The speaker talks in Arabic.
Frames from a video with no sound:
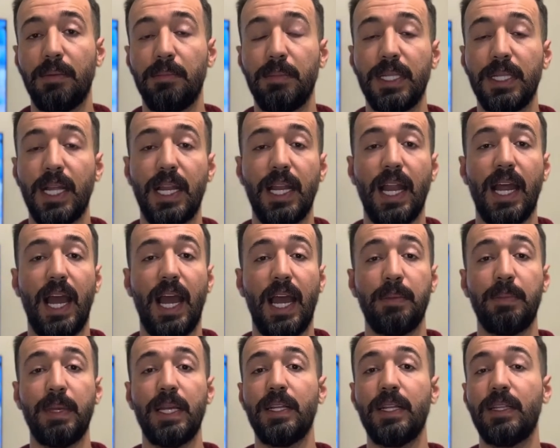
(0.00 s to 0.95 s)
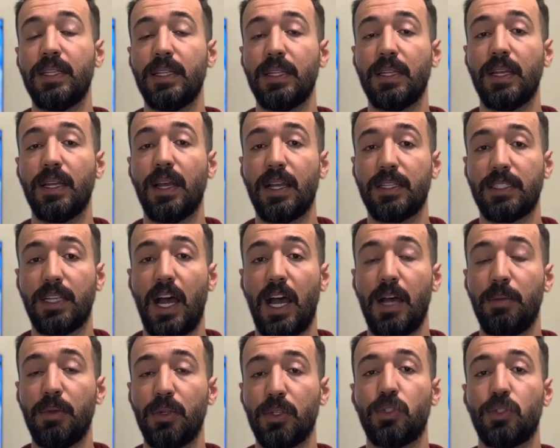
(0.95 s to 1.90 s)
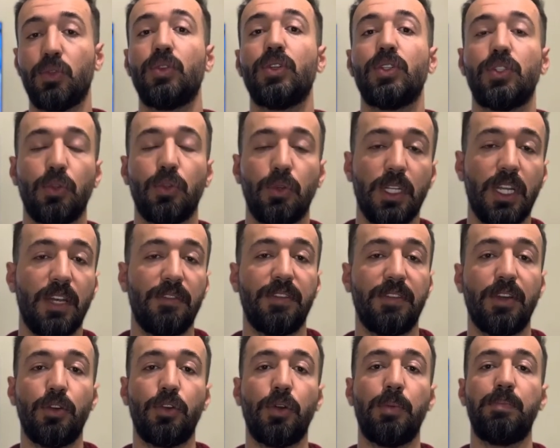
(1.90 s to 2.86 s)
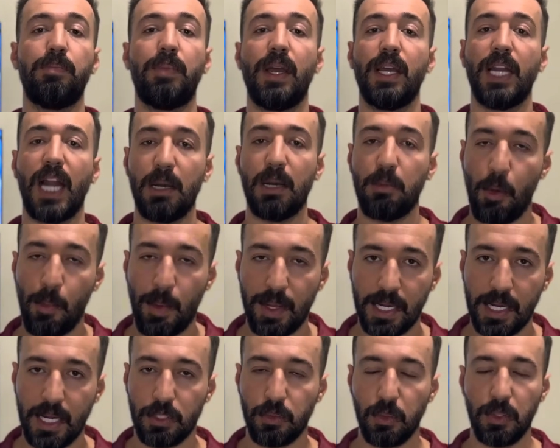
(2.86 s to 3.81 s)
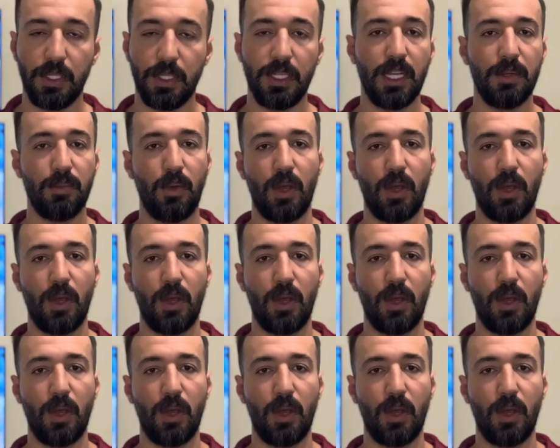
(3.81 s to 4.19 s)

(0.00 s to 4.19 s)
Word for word: من اللاعبين اصحاب الاصول السوريه في اوروبا يلعبوا مباريات وديه